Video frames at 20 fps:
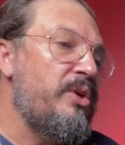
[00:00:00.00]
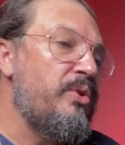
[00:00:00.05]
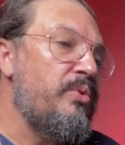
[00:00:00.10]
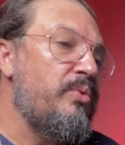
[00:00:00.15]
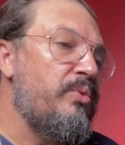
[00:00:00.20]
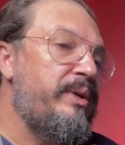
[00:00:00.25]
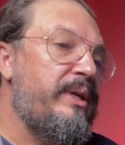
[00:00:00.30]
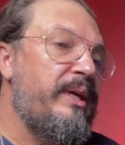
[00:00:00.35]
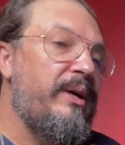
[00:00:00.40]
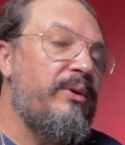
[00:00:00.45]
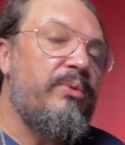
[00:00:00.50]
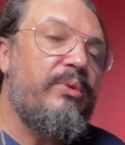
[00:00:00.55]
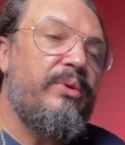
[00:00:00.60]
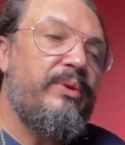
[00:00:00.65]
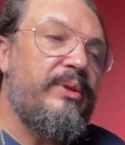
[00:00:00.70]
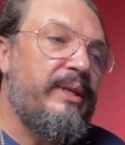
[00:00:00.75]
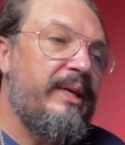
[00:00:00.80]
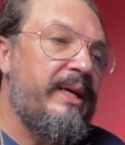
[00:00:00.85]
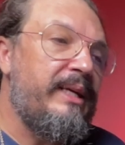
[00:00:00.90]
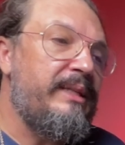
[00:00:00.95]
o que
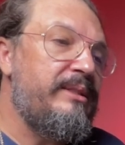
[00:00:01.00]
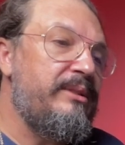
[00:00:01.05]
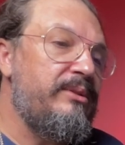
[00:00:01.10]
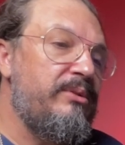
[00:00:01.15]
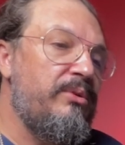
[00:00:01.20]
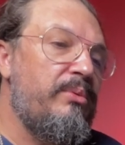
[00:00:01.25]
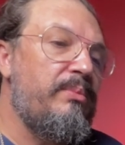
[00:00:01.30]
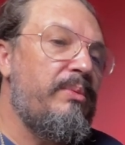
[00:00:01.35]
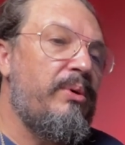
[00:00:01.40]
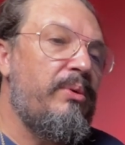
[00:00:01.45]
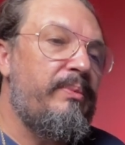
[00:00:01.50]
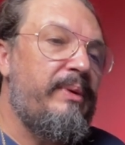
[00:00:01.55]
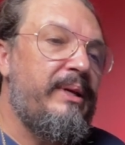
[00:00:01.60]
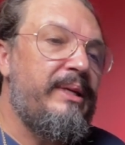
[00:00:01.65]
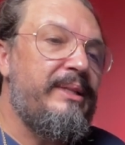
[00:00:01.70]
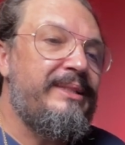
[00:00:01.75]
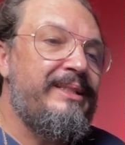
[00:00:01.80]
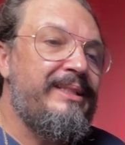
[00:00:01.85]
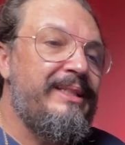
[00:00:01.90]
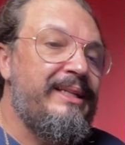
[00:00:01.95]
acontece
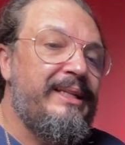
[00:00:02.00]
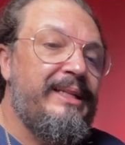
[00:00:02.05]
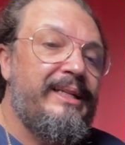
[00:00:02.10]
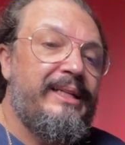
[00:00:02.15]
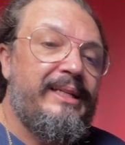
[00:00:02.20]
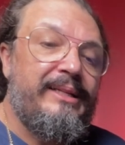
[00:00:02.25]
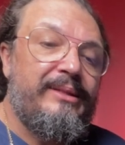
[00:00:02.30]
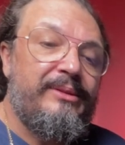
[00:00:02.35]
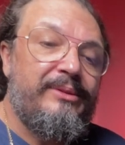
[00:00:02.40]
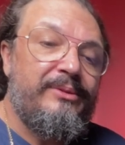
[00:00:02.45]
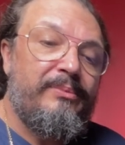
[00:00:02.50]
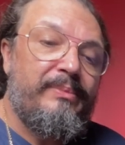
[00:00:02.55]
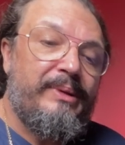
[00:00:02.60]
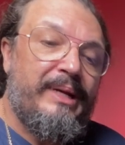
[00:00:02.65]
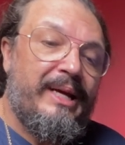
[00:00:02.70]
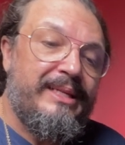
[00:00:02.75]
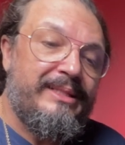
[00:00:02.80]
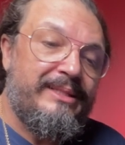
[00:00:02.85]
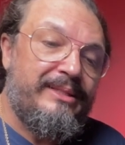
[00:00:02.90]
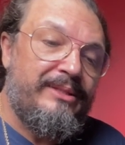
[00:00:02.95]
normalmente. No
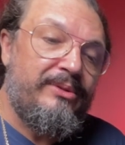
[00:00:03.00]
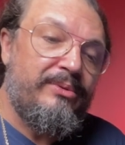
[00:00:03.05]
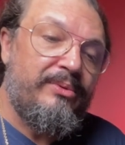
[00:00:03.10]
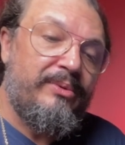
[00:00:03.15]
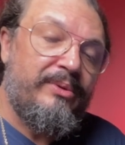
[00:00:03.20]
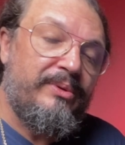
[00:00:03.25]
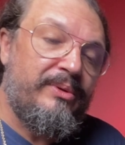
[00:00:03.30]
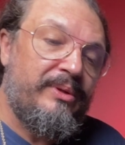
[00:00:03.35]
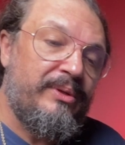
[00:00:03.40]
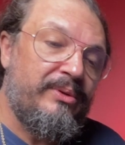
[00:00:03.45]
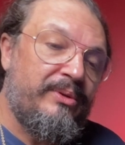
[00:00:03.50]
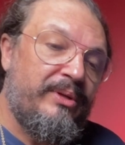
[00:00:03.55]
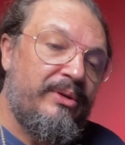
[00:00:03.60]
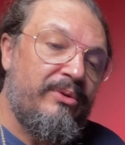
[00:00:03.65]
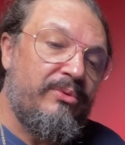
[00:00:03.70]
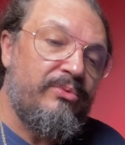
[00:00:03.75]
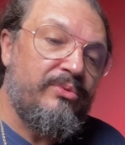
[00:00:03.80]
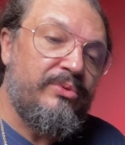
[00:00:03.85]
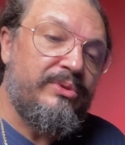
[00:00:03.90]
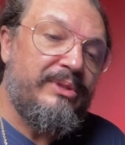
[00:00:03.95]
Brasil, eu tenho
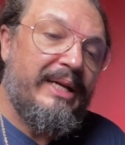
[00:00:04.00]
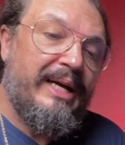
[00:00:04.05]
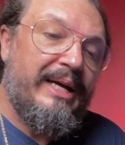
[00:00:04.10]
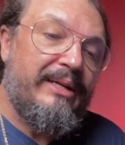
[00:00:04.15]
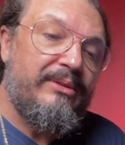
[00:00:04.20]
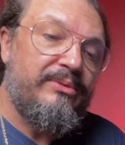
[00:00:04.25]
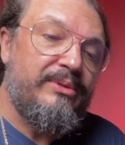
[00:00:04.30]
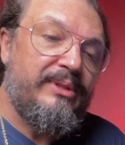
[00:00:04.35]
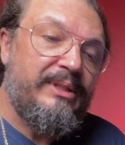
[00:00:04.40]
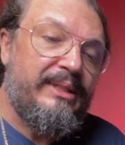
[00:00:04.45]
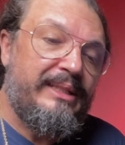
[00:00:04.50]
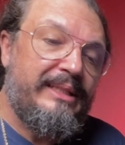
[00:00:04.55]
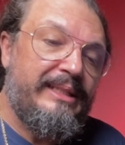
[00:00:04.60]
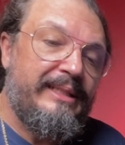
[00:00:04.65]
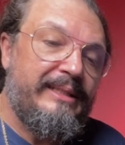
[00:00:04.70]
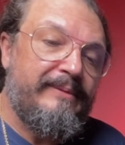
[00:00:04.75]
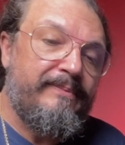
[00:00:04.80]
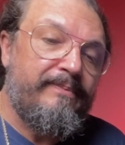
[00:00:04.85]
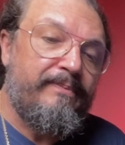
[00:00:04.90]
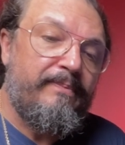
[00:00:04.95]
alguns dados
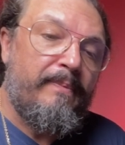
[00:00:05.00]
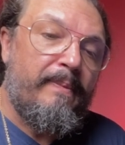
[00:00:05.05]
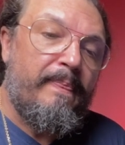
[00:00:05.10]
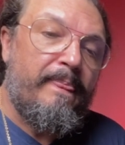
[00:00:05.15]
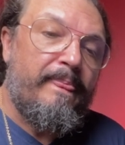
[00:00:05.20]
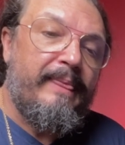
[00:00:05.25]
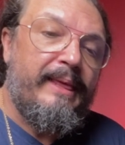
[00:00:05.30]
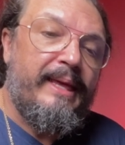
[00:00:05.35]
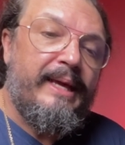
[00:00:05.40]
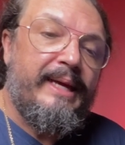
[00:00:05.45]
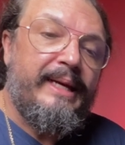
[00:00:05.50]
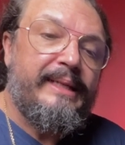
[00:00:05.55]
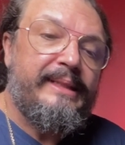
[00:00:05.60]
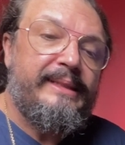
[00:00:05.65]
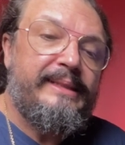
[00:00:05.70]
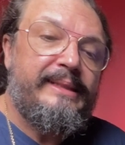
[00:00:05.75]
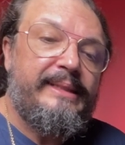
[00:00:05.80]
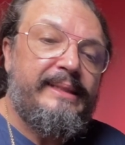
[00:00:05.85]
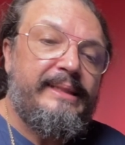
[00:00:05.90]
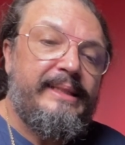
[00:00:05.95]
aqui
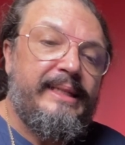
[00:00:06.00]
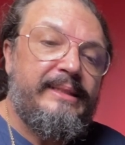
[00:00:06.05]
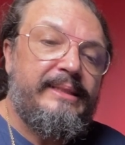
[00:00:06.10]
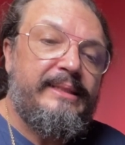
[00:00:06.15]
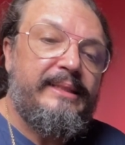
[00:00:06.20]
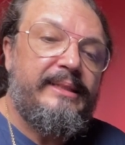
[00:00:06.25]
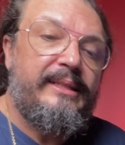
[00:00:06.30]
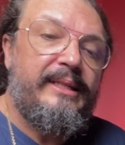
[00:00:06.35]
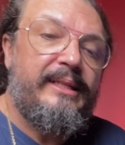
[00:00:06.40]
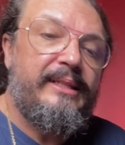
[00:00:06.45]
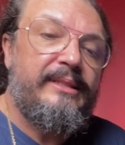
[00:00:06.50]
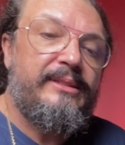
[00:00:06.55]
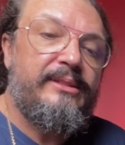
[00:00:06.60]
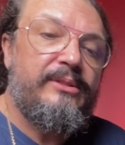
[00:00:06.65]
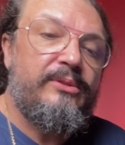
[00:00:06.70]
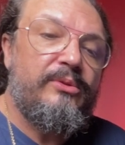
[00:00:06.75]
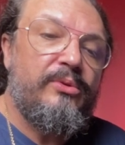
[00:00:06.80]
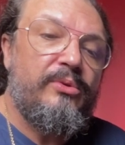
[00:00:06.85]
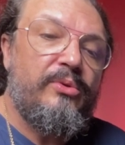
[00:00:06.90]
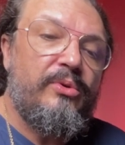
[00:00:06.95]
de acidentes
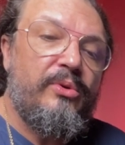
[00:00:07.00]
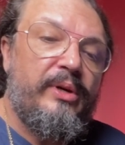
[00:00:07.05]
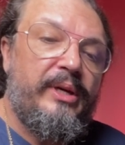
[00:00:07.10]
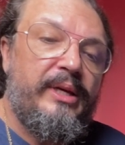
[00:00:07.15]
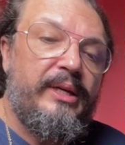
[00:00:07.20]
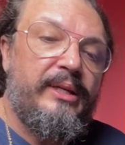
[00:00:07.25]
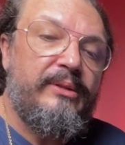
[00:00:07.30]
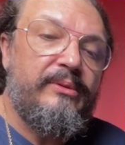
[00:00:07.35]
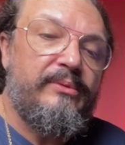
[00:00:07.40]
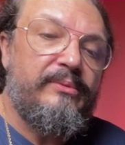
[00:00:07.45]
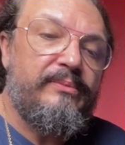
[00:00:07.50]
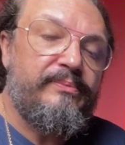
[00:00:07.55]
que ocorreram.